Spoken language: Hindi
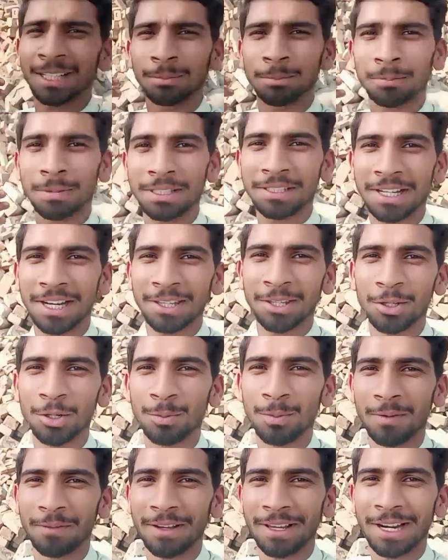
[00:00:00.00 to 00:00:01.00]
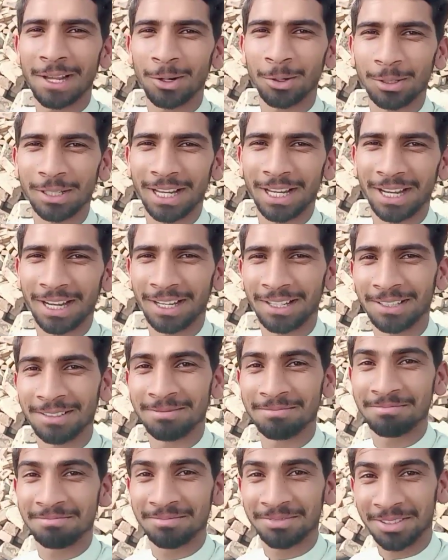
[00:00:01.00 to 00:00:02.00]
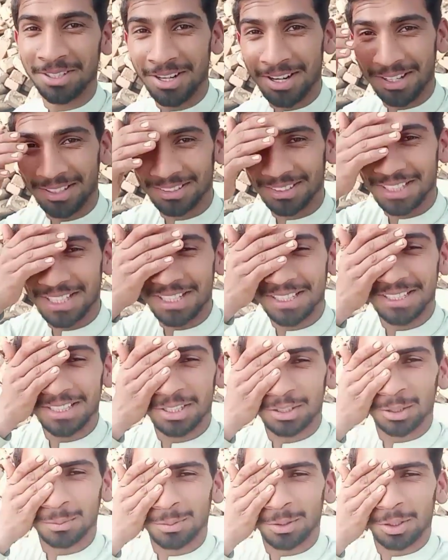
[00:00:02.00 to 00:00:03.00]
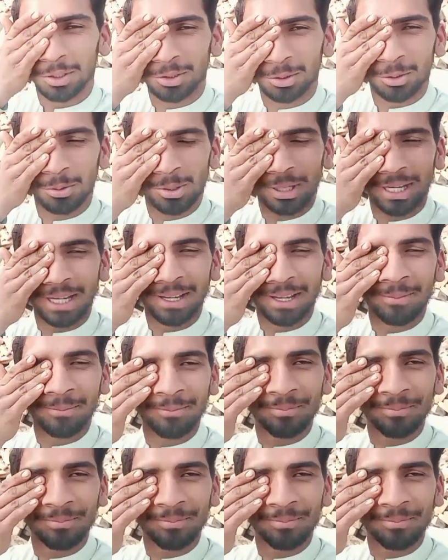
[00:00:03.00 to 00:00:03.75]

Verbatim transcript: पंद्रह दिनों में फाइनल हो जाएगा साठ दिन ये तो बहुत होंगे